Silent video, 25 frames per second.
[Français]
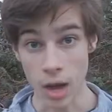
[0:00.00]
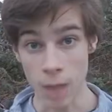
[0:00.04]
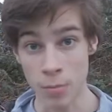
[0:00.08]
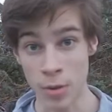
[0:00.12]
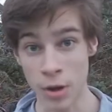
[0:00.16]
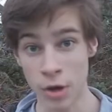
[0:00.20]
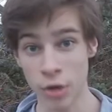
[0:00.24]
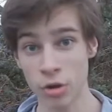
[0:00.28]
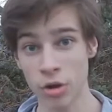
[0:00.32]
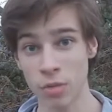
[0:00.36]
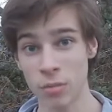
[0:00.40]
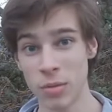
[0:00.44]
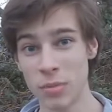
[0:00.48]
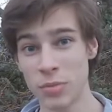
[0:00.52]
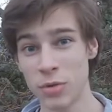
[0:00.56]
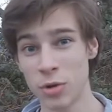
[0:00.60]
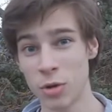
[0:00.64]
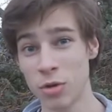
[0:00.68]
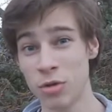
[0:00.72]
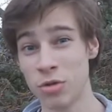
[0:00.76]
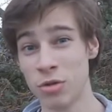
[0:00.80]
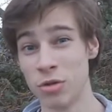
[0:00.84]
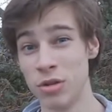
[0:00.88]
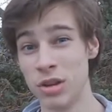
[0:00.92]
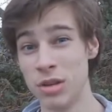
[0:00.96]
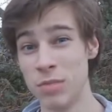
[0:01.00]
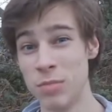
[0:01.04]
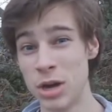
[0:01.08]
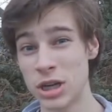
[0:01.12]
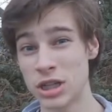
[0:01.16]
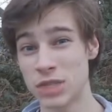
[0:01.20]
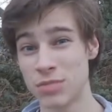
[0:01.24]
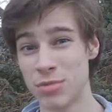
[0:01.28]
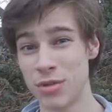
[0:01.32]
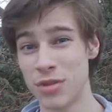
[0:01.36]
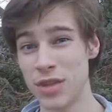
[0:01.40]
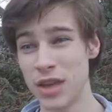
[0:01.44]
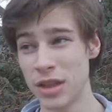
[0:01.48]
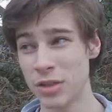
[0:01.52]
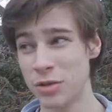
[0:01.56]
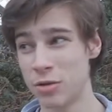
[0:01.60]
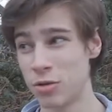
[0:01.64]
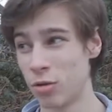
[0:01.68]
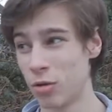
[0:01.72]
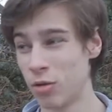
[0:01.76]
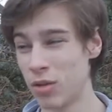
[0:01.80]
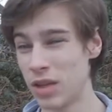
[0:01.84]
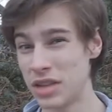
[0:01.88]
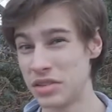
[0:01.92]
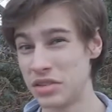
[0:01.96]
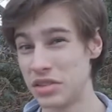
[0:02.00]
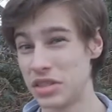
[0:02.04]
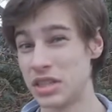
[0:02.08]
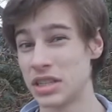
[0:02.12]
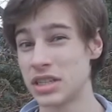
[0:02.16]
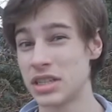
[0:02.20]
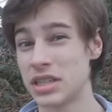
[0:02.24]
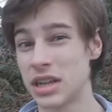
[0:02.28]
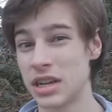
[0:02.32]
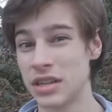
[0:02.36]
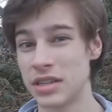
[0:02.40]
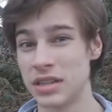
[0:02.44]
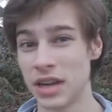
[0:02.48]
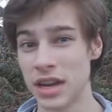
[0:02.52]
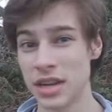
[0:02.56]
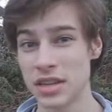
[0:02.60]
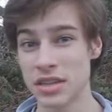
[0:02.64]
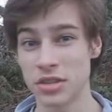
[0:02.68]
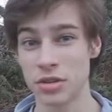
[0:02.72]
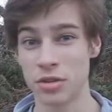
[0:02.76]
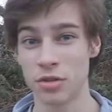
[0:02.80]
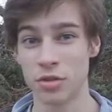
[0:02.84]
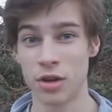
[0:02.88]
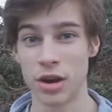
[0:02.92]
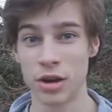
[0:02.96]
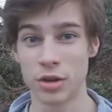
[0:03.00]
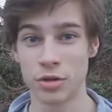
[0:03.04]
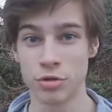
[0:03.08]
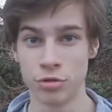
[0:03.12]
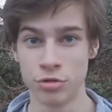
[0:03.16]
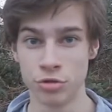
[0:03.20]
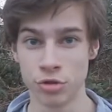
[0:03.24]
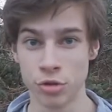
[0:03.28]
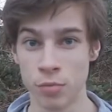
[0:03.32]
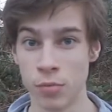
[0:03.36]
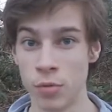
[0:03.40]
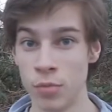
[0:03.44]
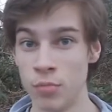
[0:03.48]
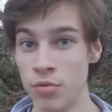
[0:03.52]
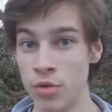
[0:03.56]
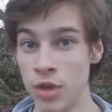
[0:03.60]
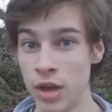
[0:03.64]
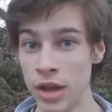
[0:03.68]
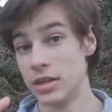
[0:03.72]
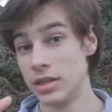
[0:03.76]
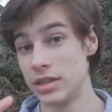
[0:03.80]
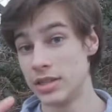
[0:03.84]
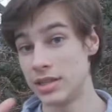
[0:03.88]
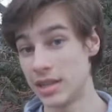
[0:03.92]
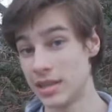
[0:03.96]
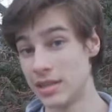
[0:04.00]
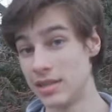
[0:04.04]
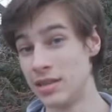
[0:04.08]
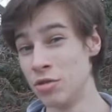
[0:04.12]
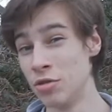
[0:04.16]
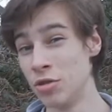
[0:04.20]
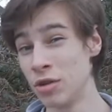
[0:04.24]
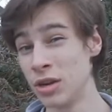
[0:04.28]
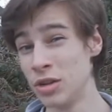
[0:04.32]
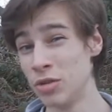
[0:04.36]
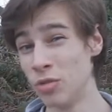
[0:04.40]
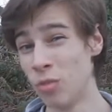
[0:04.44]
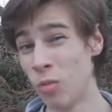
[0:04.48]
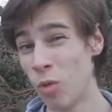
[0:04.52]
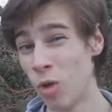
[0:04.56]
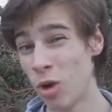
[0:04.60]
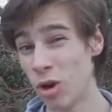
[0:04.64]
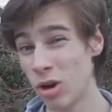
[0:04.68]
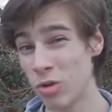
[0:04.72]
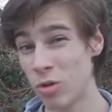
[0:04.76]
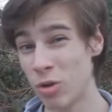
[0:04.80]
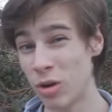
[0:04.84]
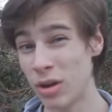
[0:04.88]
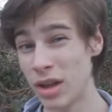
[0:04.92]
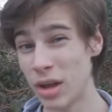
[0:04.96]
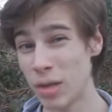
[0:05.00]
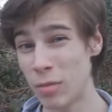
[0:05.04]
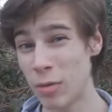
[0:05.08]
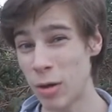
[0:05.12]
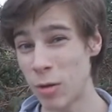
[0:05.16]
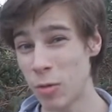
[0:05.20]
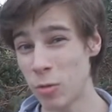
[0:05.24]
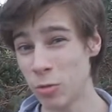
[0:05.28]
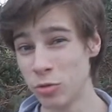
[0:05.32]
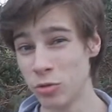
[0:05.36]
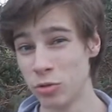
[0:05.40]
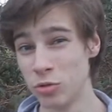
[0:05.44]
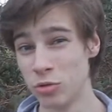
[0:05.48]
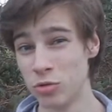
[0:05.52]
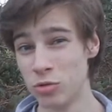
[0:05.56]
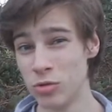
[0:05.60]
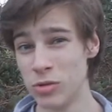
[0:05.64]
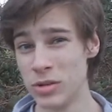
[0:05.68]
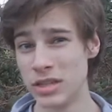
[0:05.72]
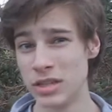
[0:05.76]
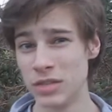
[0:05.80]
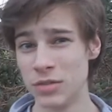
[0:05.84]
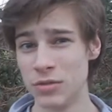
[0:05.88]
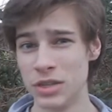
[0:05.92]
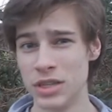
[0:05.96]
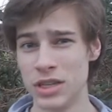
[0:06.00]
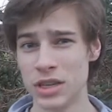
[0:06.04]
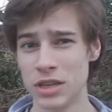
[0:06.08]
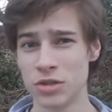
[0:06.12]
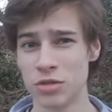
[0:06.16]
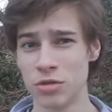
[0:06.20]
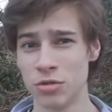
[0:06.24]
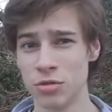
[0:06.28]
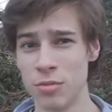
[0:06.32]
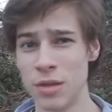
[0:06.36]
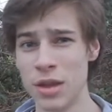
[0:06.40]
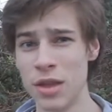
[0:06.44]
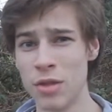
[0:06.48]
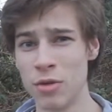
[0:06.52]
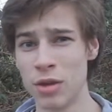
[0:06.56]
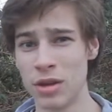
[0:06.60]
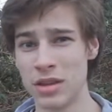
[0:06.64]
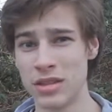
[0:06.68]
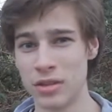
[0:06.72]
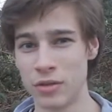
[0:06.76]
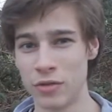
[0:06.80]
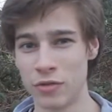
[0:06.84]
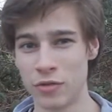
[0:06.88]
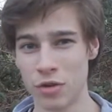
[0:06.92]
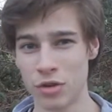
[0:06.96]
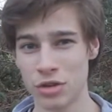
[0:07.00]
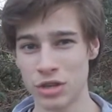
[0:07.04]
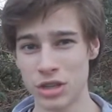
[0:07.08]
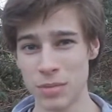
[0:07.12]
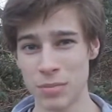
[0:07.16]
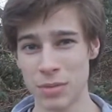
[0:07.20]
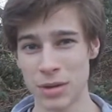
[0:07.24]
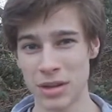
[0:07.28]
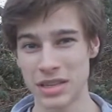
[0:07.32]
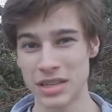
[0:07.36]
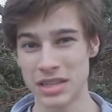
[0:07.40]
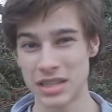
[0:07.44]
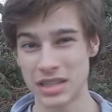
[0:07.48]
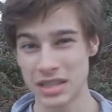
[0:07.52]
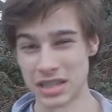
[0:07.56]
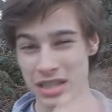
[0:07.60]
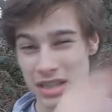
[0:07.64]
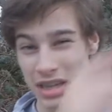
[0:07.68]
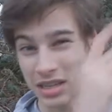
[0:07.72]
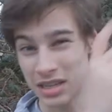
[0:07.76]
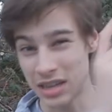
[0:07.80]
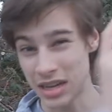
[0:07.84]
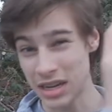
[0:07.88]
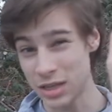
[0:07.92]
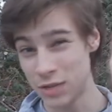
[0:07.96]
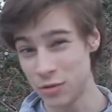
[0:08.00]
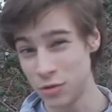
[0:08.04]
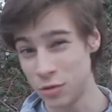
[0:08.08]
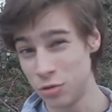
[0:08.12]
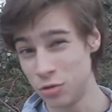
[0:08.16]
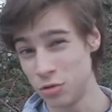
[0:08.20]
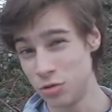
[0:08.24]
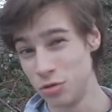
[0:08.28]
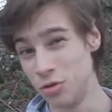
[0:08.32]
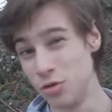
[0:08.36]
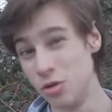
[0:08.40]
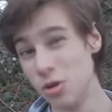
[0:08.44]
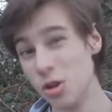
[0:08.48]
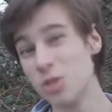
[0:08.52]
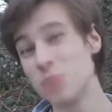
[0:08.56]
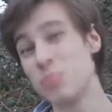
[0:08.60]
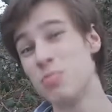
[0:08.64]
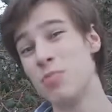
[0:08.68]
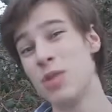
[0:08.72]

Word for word: Apparue en même temps que l'image moderne que l'on a des extraterrestres dans la culture populaire, cette théorie non moins incroyable raconte que toutes les civilisations humaines auraient été forgées par des extraterrestres venus d'une autre